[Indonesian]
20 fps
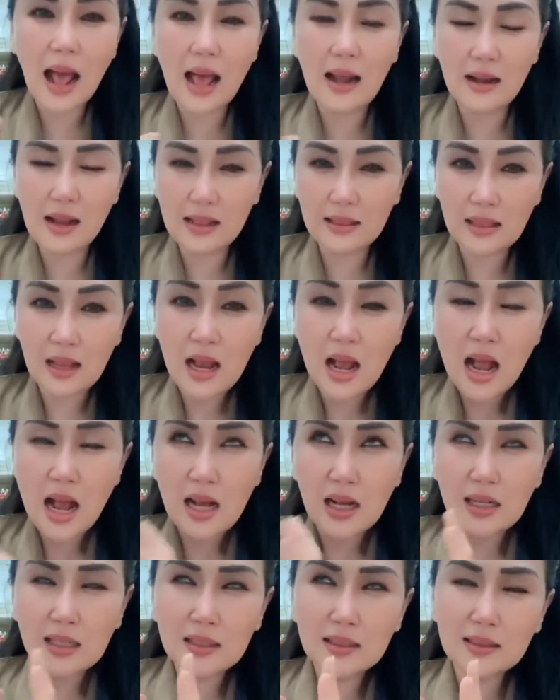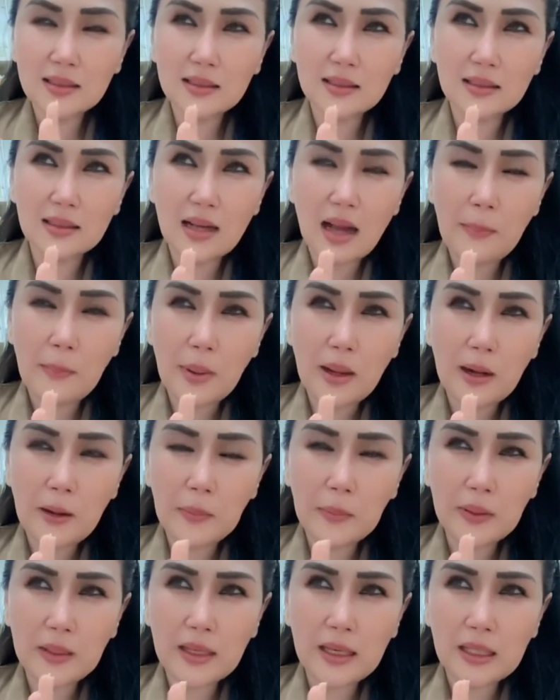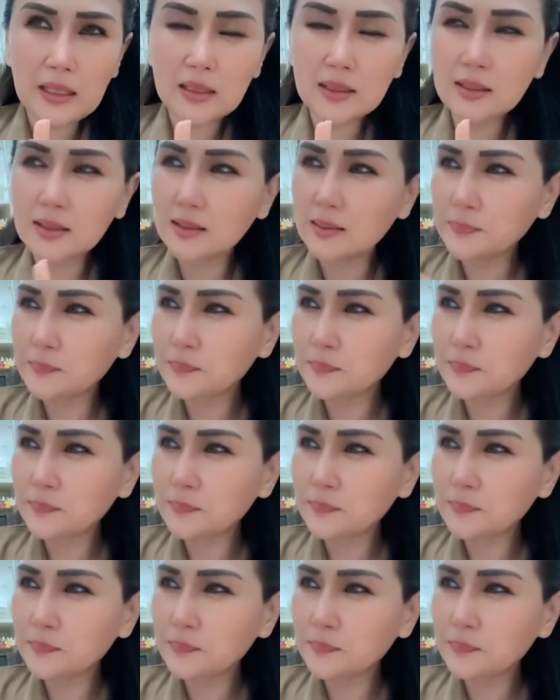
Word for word: adat uh, apa namanya uh,